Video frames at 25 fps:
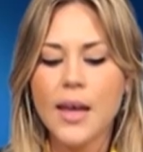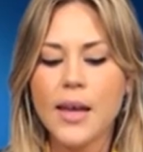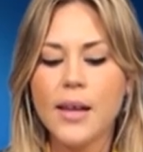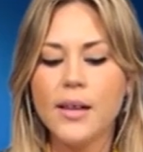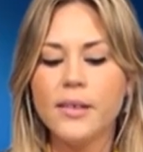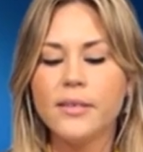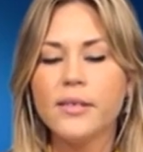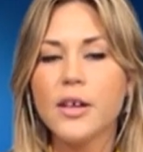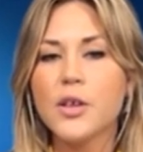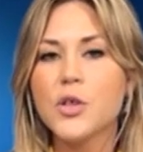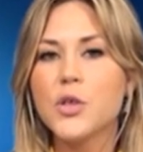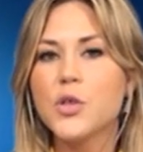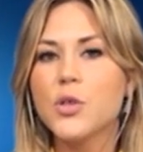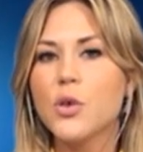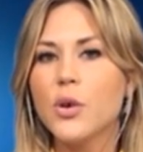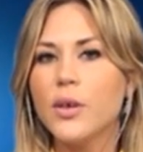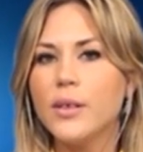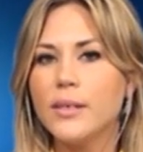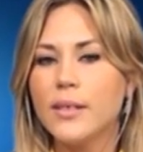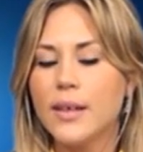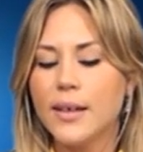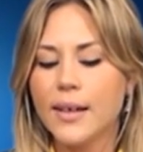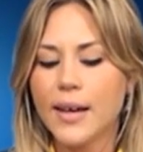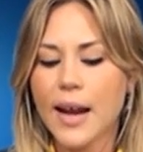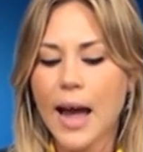Il testo
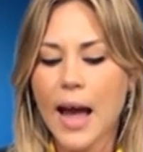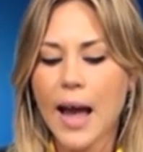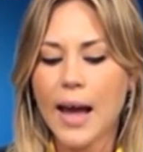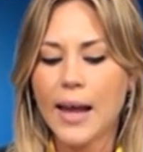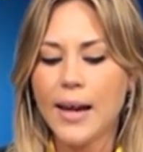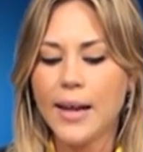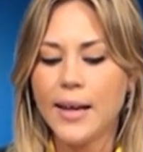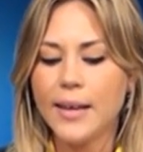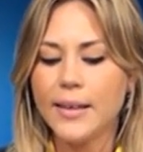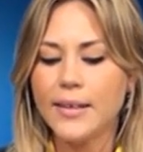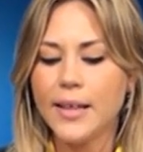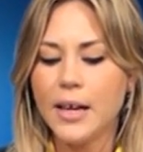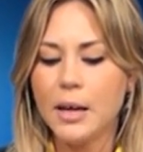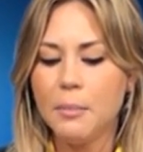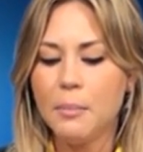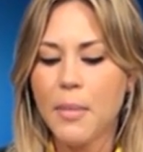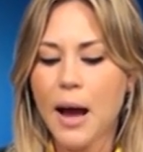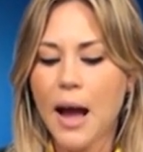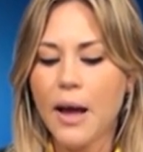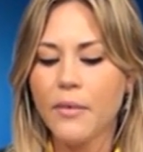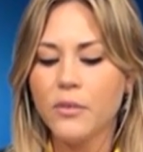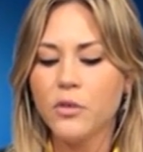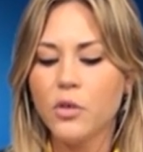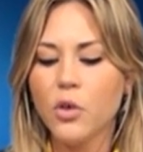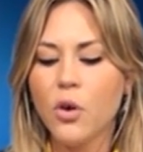integrale del
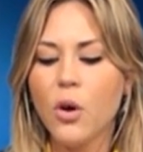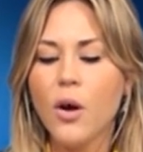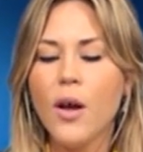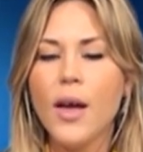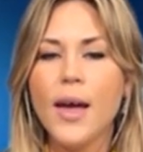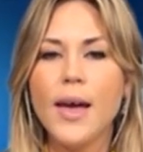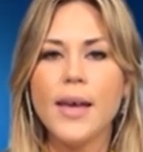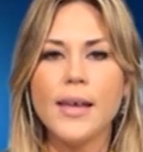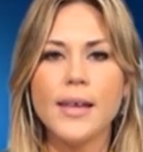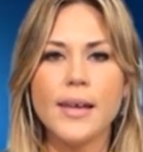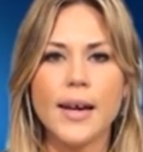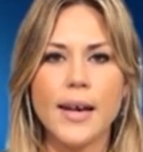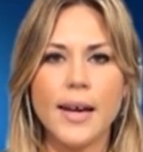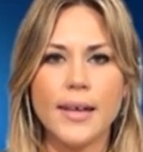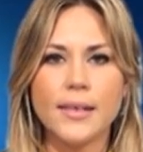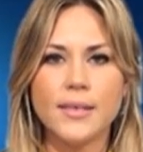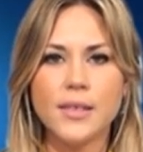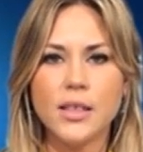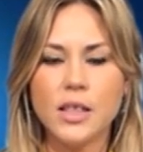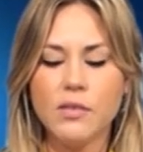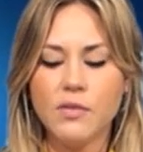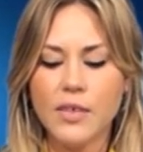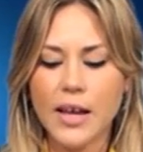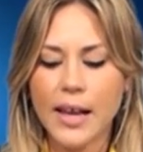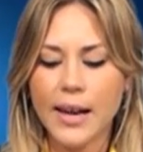bando e i
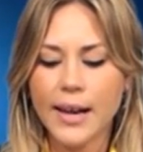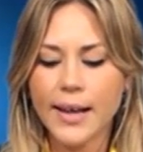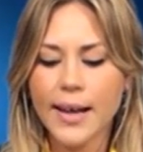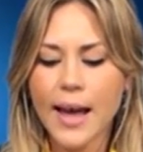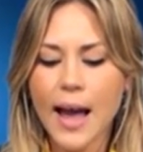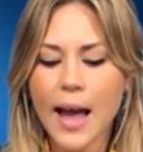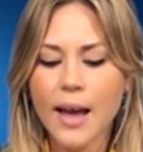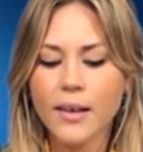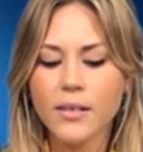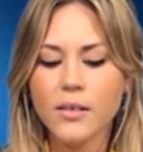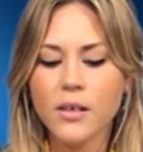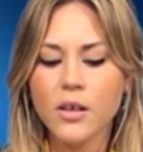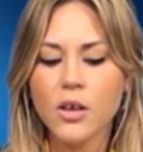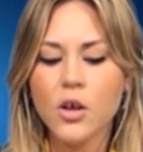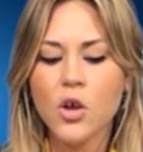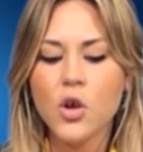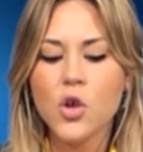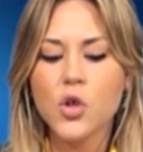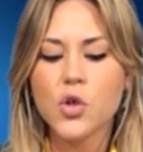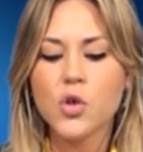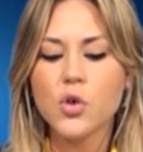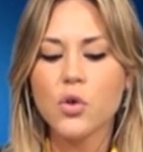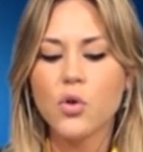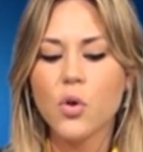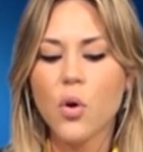relativi allegati
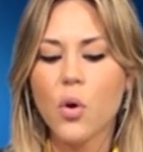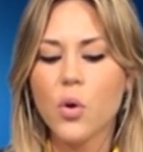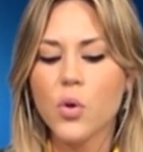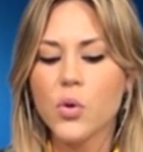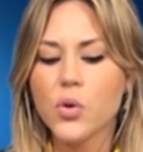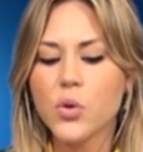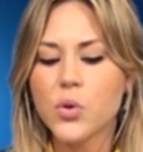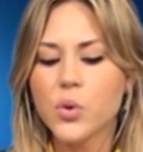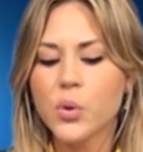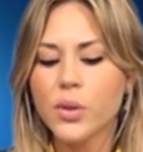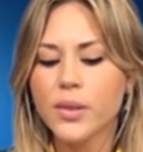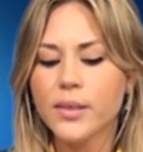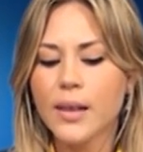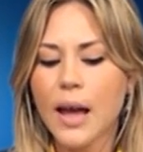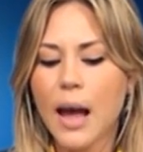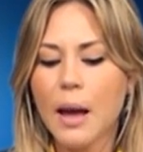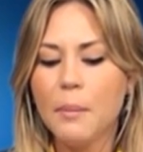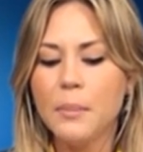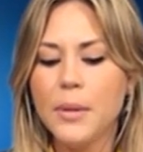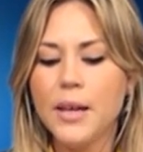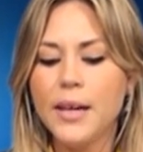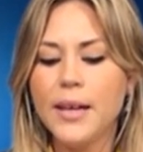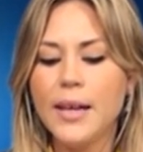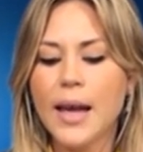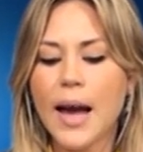sono
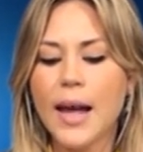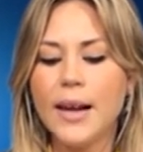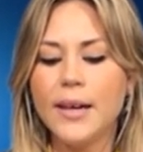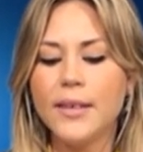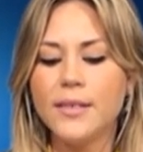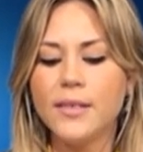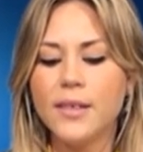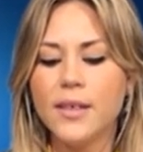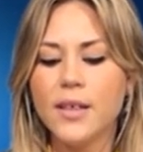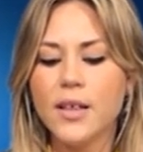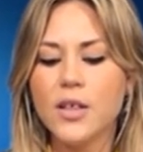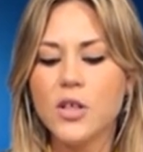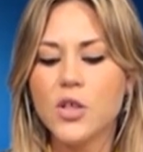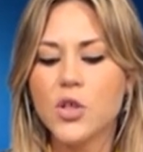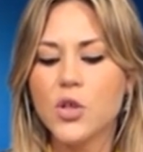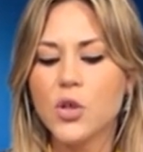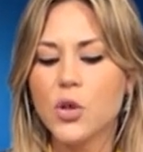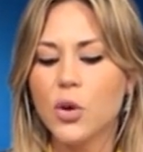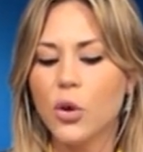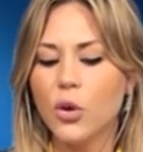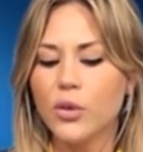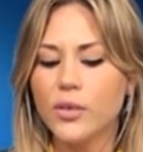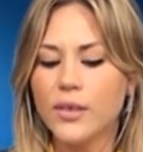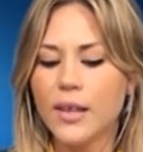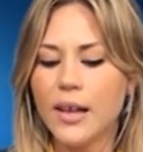consultabili
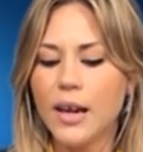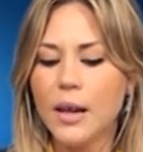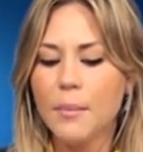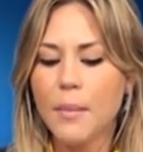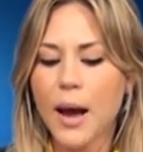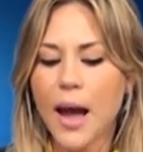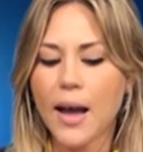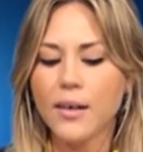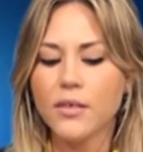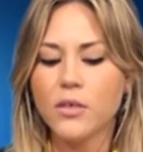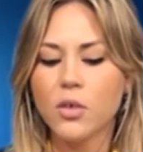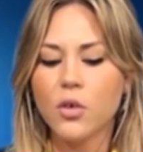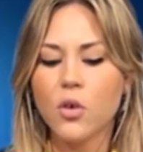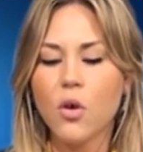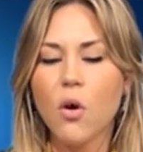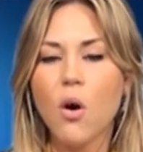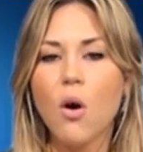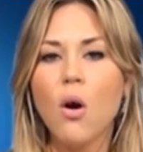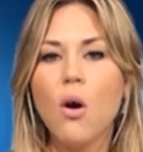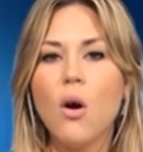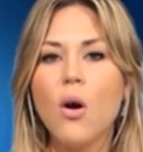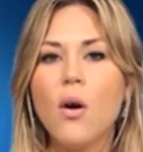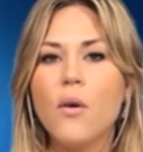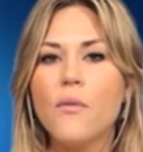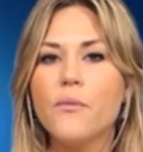all'indirizzo
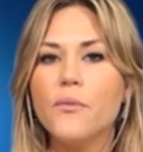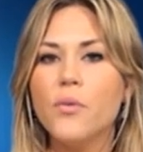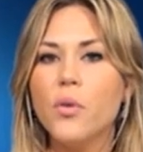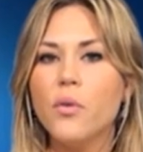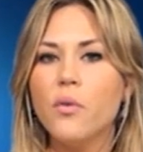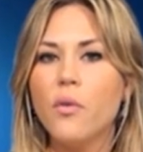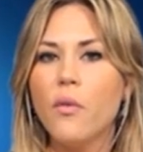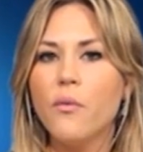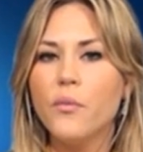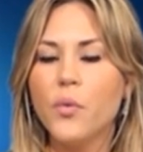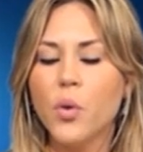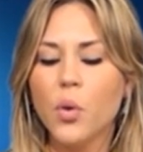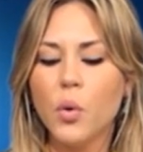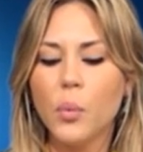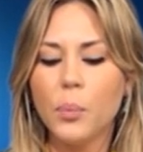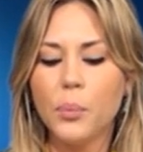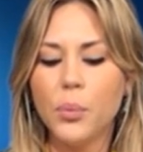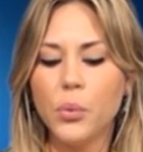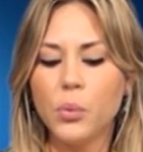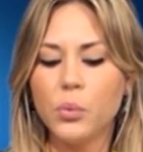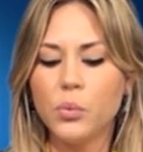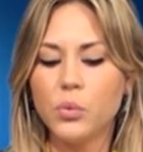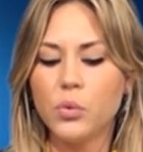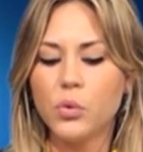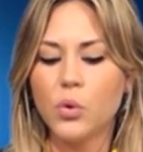telematico
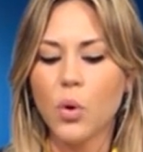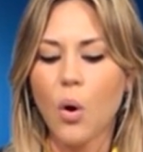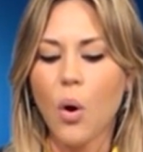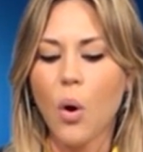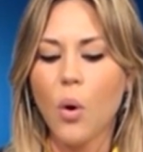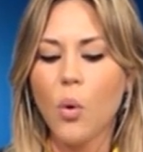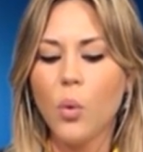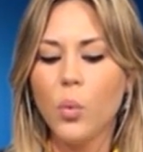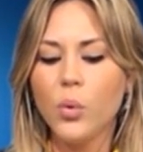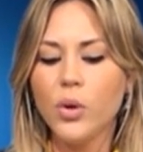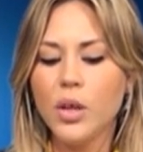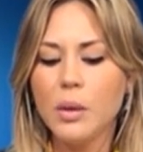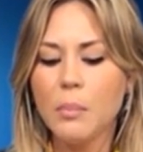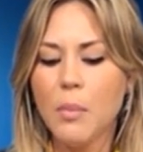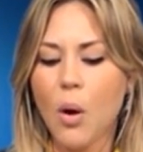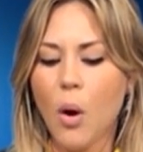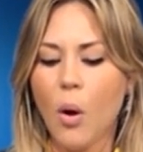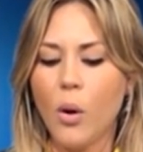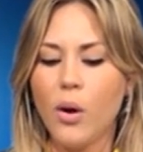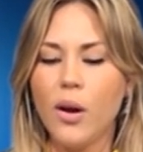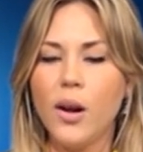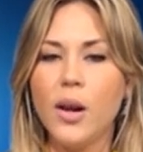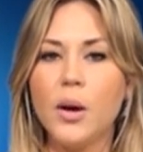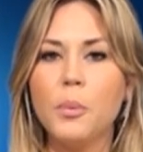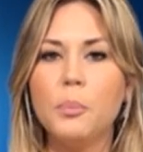
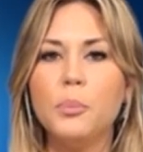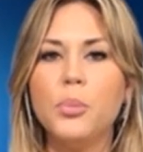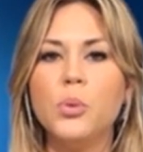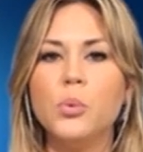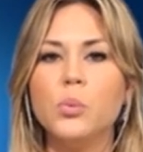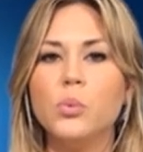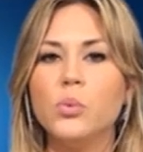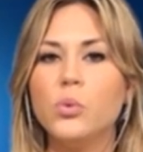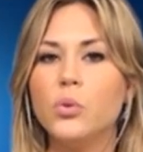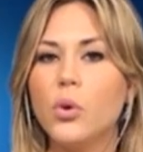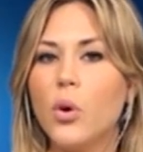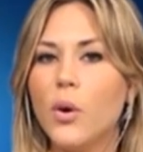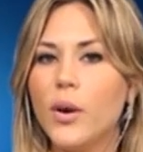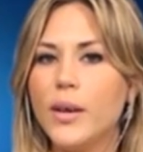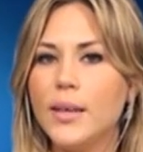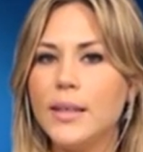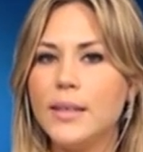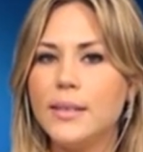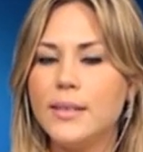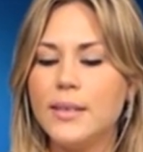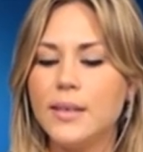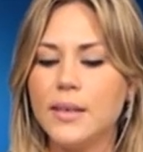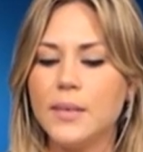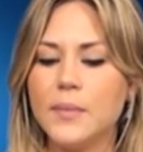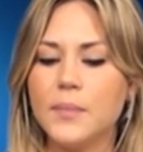
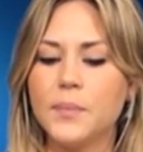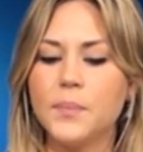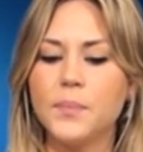www.unimol.it.